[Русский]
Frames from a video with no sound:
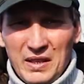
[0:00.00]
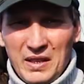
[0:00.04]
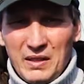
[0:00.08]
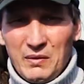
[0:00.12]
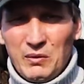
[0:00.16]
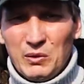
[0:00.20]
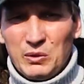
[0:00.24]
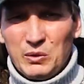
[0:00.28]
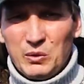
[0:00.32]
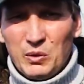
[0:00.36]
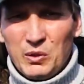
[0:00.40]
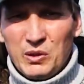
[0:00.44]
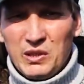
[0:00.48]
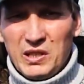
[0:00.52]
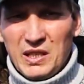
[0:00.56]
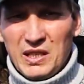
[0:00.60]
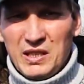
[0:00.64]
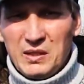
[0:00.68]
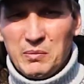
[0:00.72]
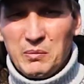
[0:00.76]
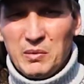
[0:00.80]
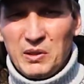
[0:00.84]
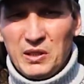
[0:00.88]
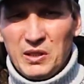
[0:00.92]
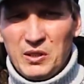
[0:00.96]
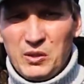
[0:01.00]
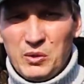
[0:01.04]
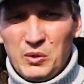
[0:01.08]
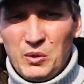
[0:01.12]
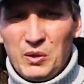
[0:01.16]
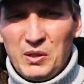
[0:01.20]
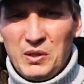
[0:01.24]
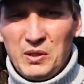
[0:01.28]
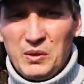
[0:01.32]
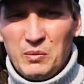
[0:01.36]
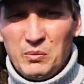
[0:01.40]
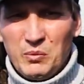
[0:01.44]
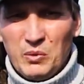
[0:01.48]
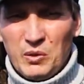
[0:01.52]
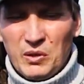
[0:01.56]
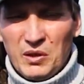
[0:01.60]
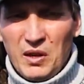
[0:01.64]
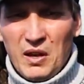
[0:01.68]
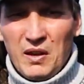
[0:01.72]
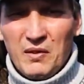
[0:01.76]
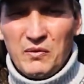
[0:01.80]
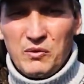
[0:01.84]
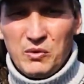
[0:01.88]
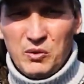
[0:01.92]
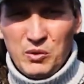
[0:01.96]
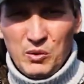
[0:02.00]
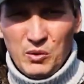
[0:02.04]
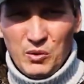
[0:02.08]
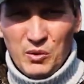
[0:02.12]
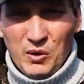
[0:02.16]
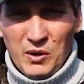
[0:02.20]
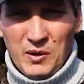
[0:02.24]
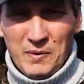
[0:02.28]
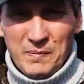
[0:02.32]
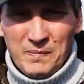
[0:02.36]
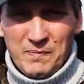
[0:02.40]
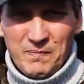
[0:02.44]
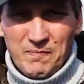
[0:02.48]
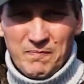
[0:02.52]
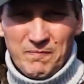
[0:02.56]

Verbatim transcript: И вот только сейчас был еще один бот. Все,